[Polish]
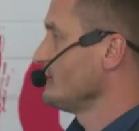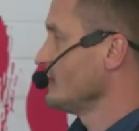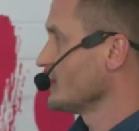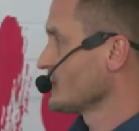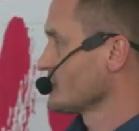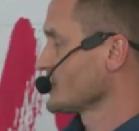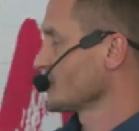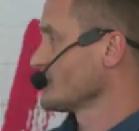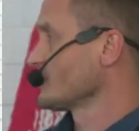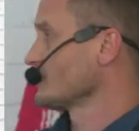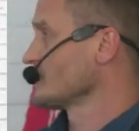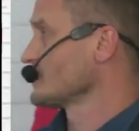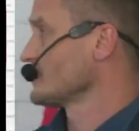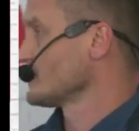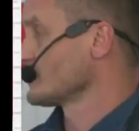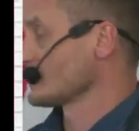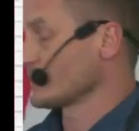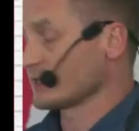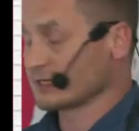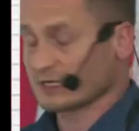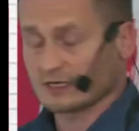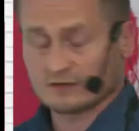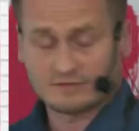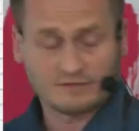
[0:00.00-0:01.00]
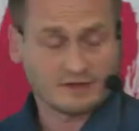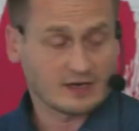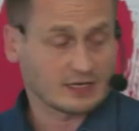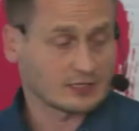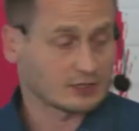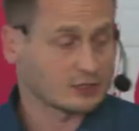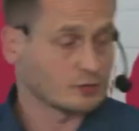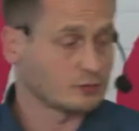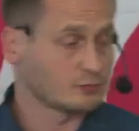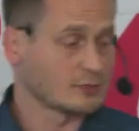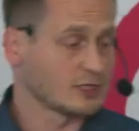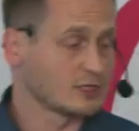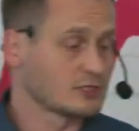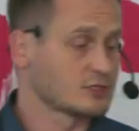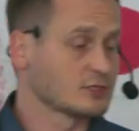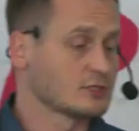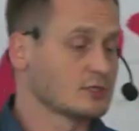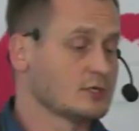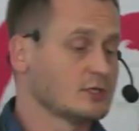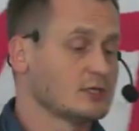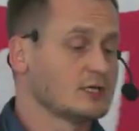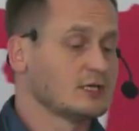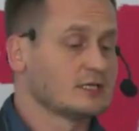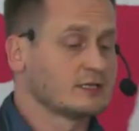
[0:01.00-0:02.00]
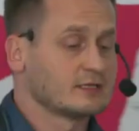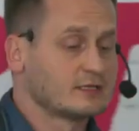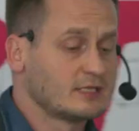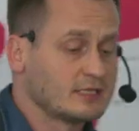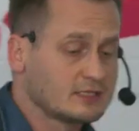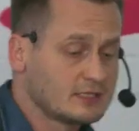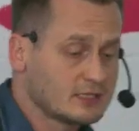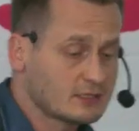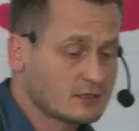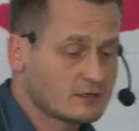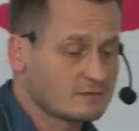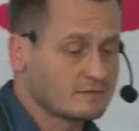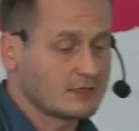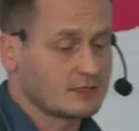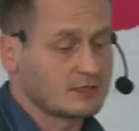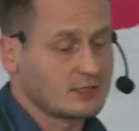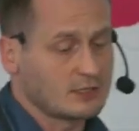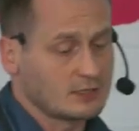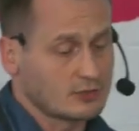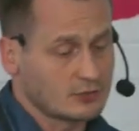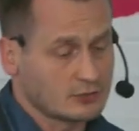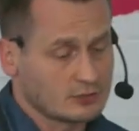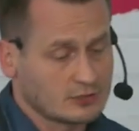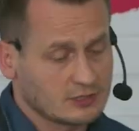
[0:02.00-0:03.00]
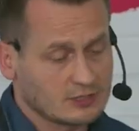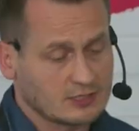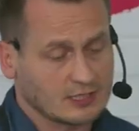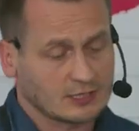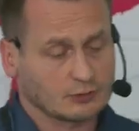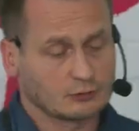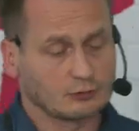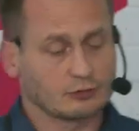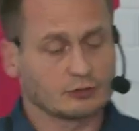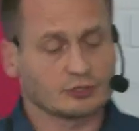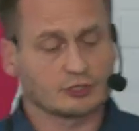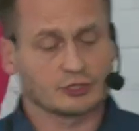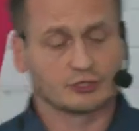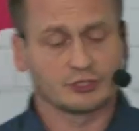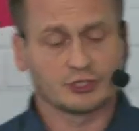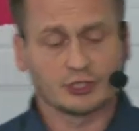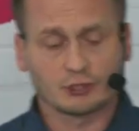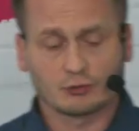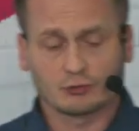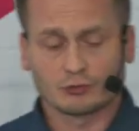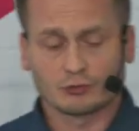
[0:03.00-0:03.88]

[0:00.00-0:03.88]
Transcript: większych rozwiązaniach warto mieć dedykowane nody, na których nie